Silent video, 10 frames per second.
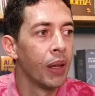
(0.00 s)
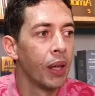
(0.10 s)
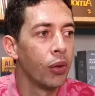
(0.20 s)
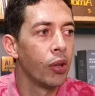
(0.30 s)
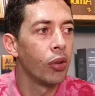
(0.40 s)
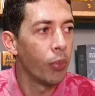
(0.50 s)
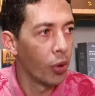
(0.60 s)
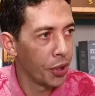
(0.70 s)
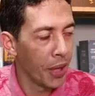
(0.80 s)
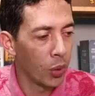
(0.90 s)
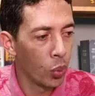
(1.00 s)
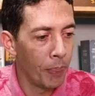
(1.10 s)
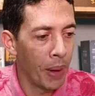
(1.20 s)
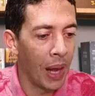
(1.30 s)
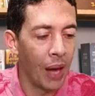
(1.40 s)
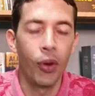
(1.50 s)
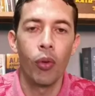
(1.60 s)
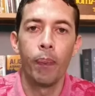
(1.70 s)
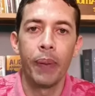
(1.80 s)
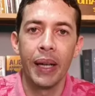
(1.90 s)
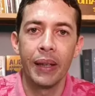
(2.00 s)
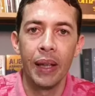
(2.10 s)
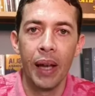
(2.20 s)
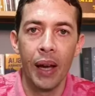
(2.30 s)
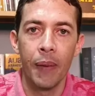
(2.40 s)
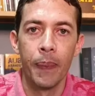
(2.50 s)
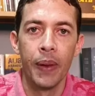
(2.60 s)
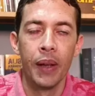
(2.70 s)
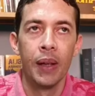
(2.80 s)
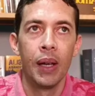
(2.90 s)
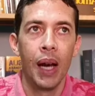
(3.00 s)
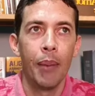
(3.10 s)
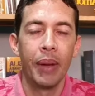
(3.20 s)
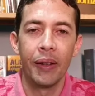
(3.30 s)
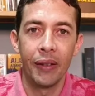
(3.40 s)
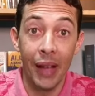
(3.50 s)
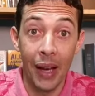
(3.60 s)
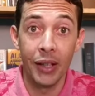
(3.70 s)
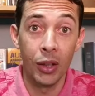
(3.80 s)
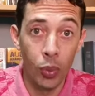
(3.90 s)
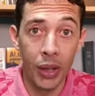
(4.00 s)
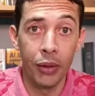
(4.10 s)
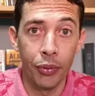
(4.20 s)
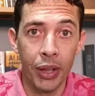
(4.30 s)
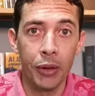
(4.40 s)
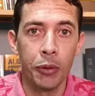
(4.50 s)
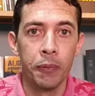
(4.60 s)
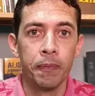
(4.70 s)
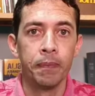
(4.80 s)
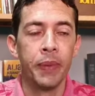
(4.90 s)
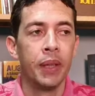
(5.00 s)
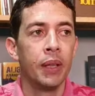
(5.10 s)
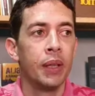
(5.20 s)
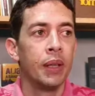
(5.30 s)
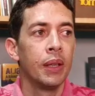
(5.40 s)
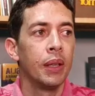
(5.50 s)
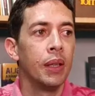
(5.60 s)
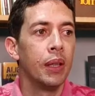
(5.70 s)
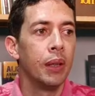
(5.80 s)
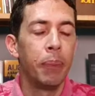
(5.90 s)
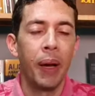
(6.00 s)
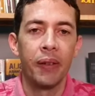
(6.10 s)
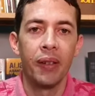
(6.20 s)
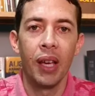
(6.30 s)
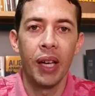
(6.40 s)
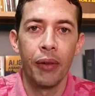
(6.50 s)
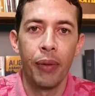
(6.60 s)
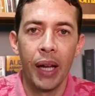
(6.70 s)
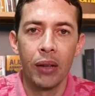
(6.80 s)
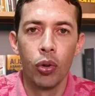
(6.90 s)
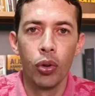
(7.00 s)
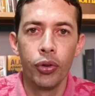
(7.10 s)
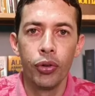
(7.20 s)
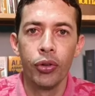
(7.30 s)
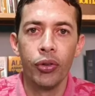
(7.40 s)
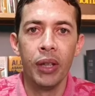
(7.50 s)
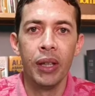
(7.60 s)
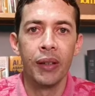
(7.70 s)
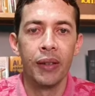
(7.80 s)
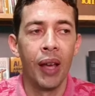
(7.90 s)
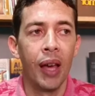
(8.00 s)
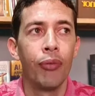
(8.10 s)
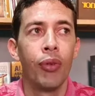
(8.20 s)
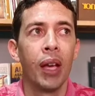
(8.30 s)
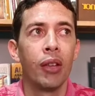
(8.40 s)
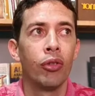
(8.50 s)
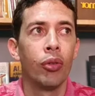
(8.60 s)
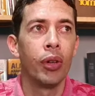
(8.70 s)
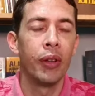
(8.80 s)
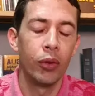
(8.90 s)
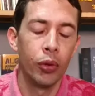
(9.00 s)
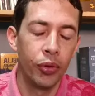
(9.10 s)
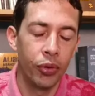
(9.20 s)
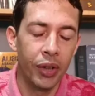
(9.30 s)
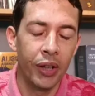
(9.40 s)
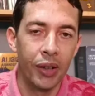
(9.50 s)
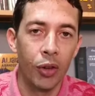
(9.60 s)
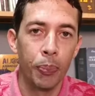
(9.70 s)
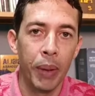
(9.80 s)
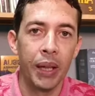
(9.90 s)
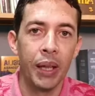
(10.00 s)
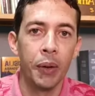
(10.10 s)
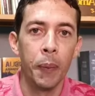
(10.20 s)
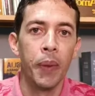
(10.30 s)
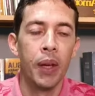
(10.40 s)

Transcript: eu tenho que mostrar a tua palavra, compartilhar a mensagem do advento. E passei a gravar todos os dias reflexões, todos os dias não, perdão,